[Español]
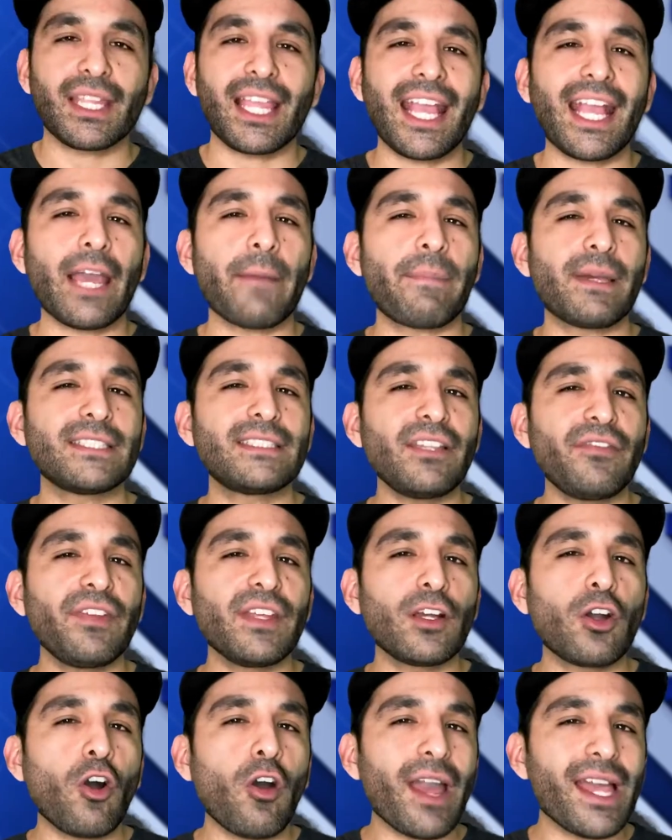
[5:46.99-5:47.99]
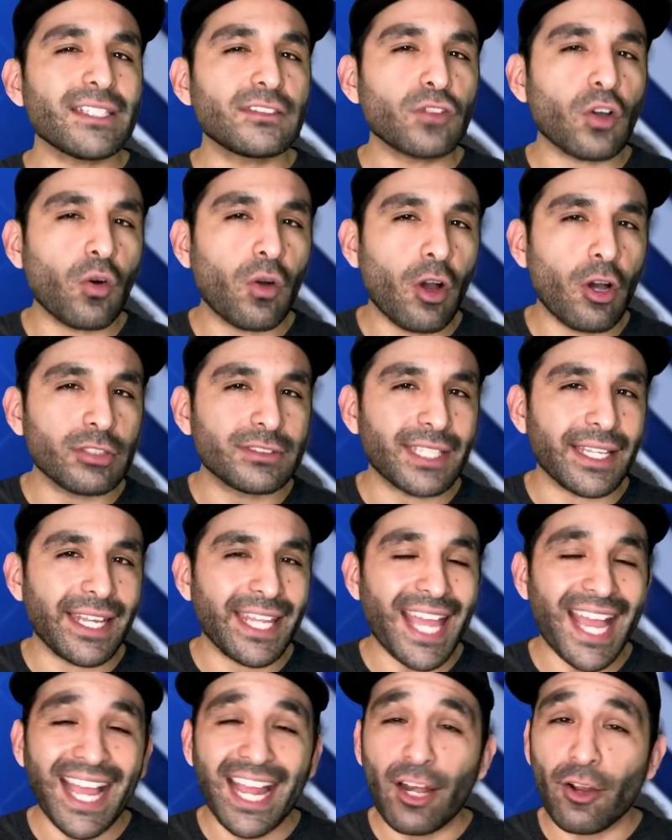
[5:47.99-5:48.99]
En específico, estos juegos
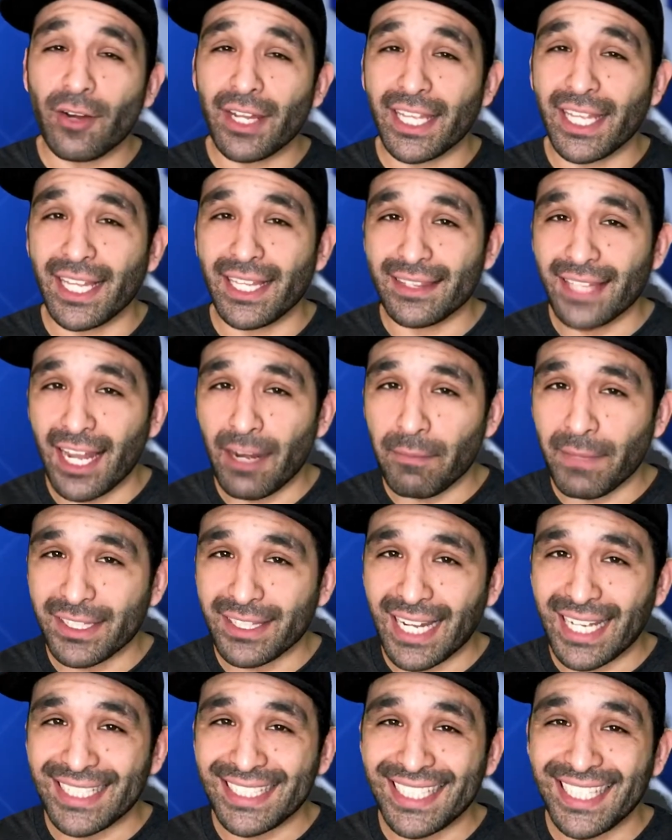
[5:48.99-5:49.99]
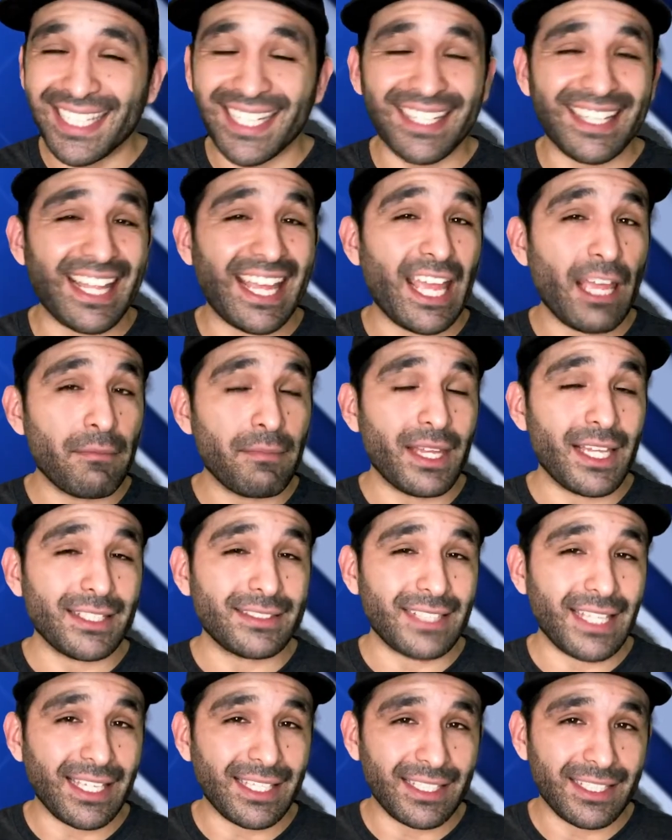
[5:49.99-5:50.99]
serían el original Metal Gear de
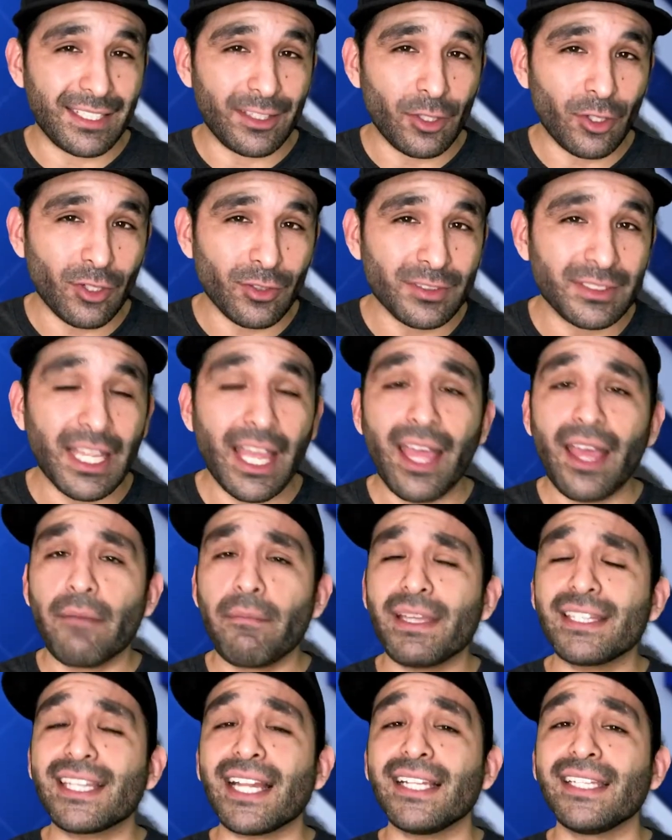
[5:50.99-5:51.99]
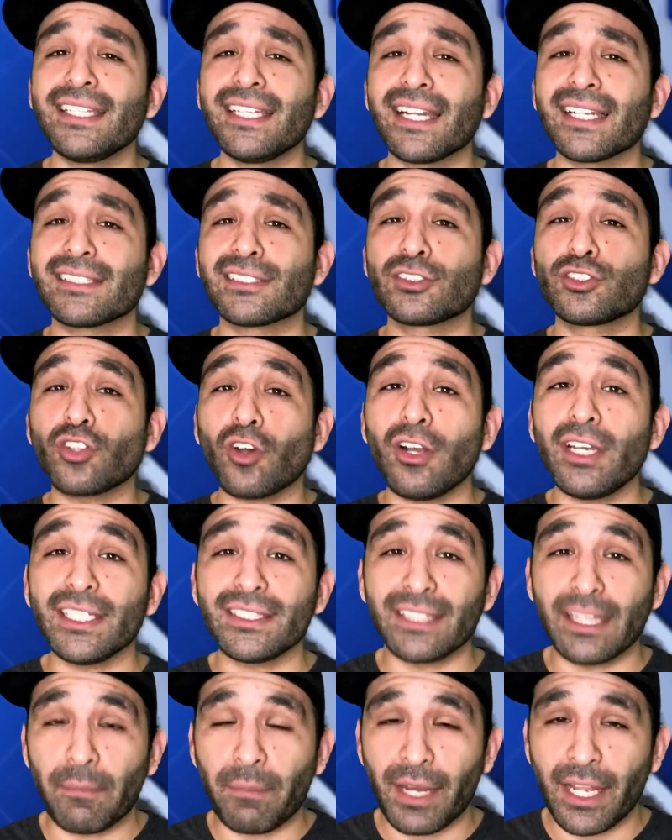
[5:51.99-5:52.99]
MSX2, Metal Gear
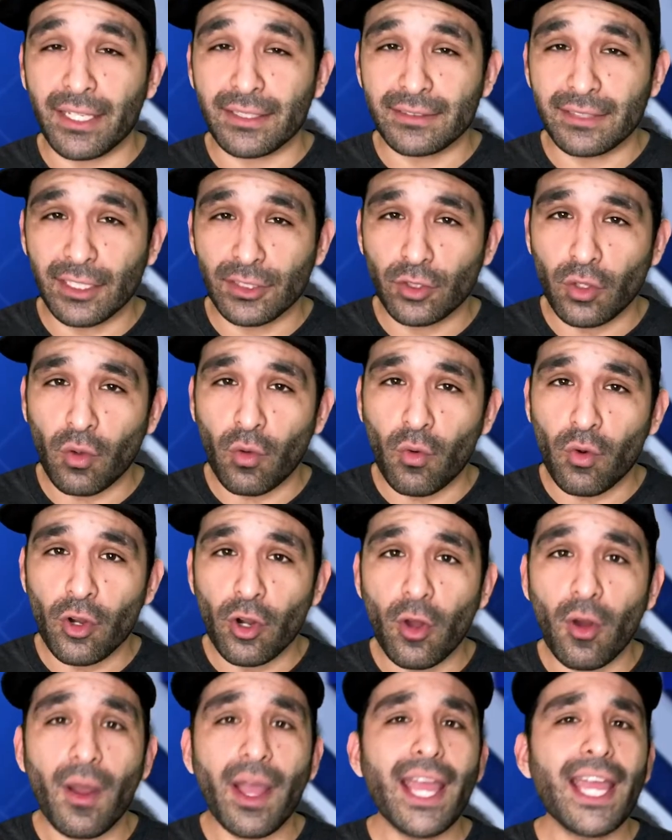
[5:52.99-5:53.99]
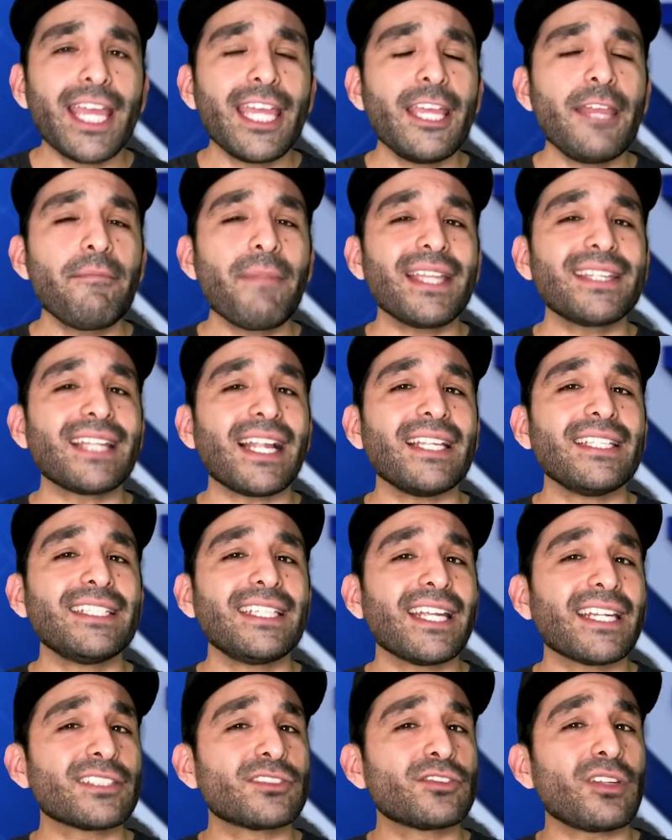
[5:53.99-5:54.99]
Solid de PlayStation 1 y Metal
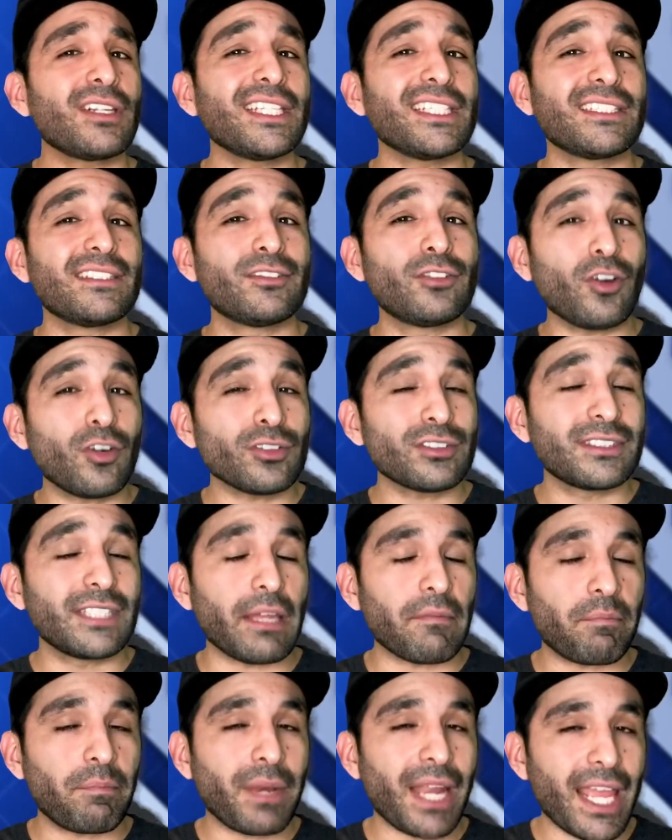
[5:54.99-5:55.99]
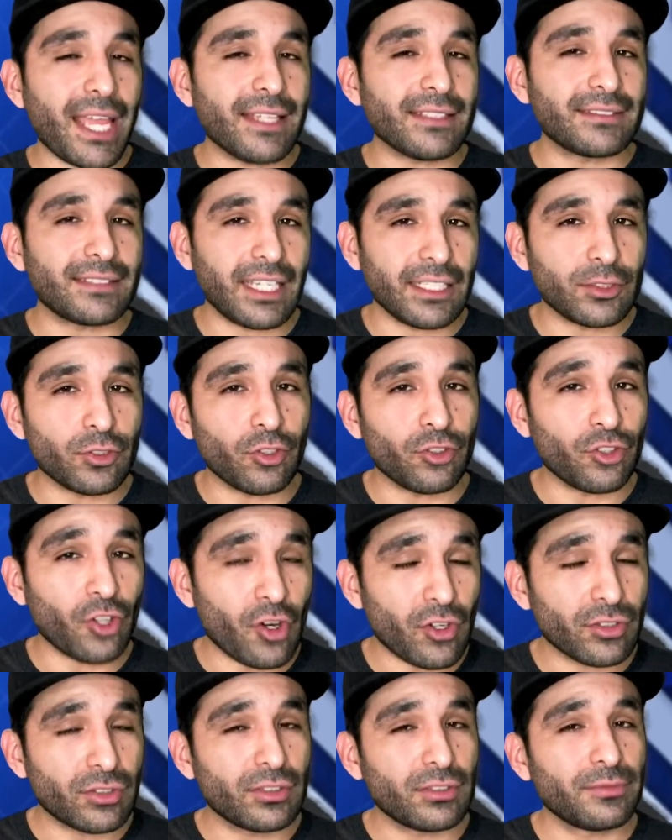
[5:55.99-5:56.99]
Gear Solid 2 de PlayStation
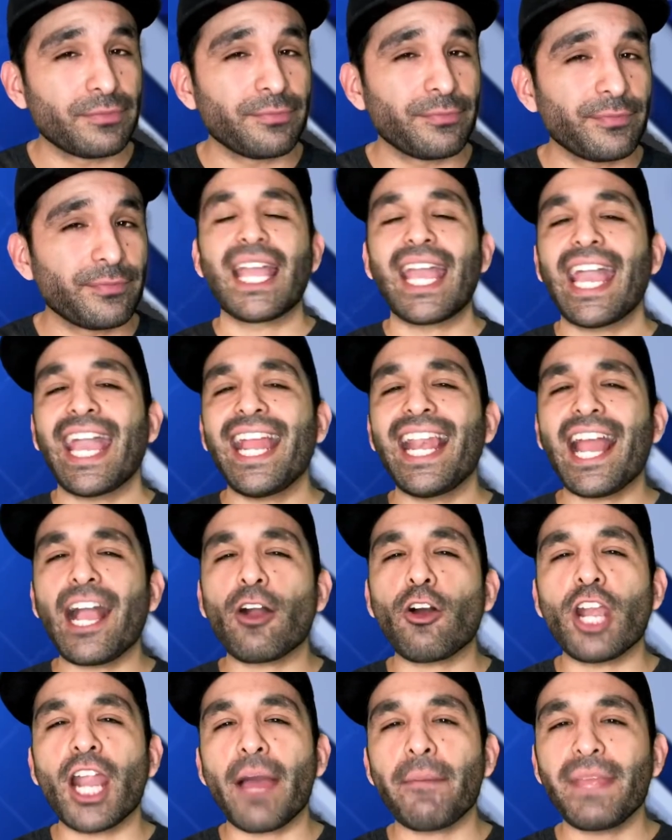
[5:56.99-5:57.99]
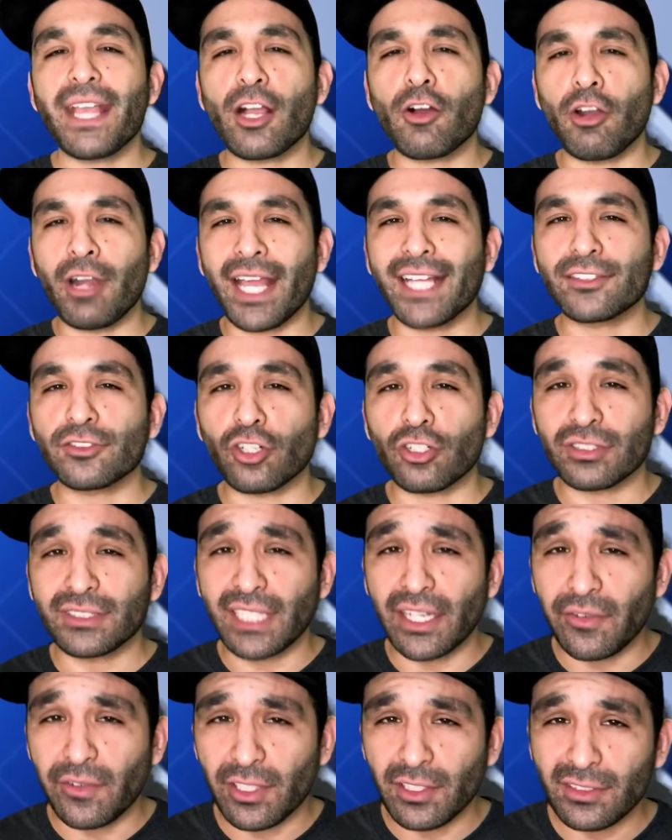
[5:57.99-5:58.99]
2, y la Konami Collector
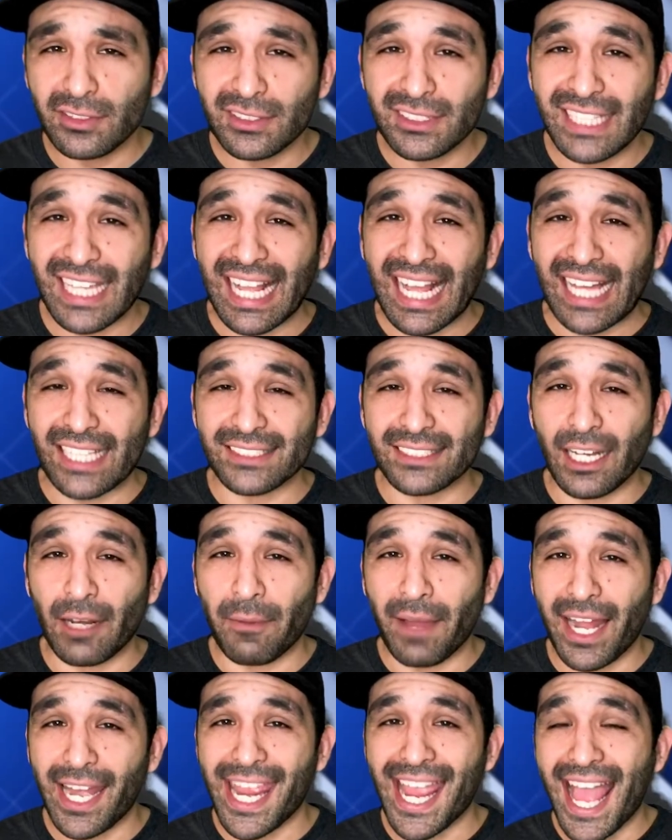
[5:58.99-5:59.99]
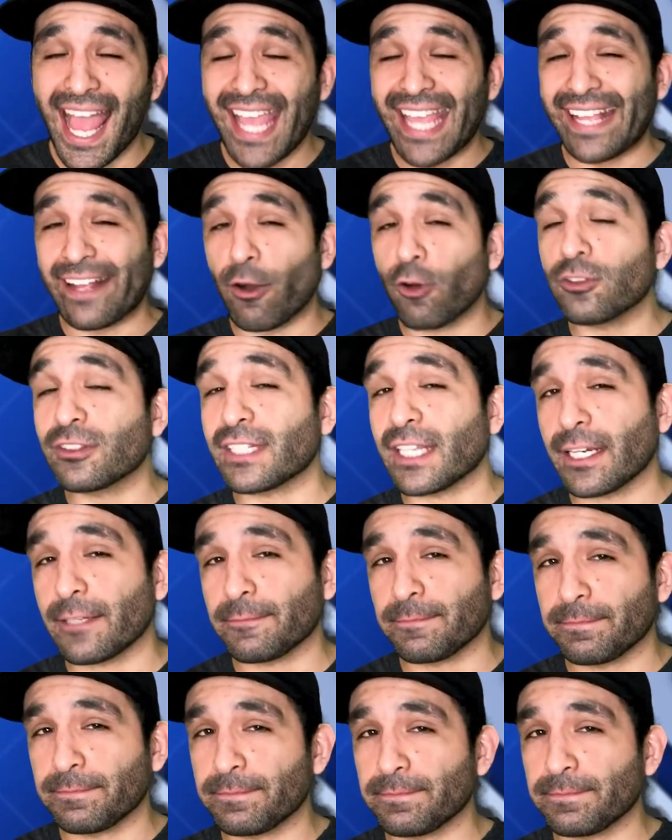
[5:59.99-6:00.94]
Series de Castlevania y Contra.